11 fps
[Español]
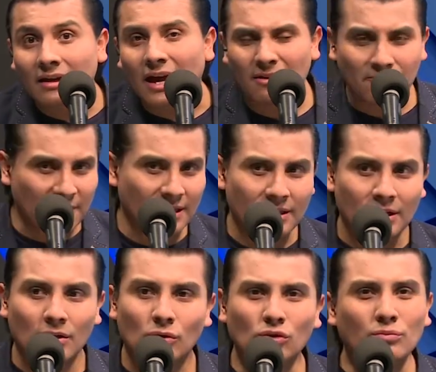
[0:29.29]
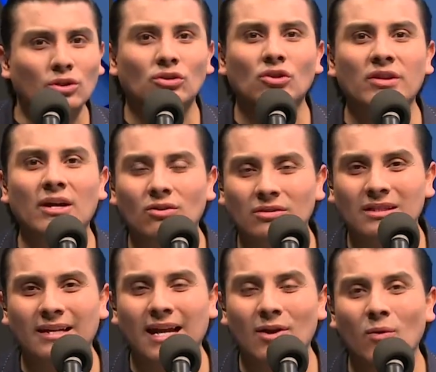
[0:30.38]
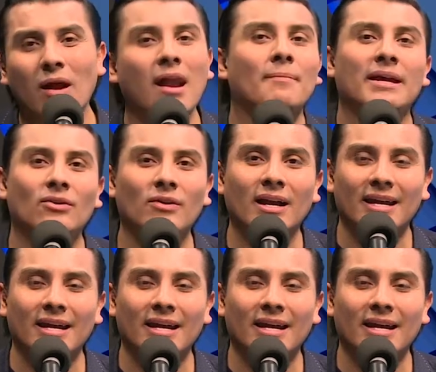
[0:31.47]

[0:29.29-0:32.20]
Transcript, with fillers: en fin, un montón de cosas que luego a la mera hora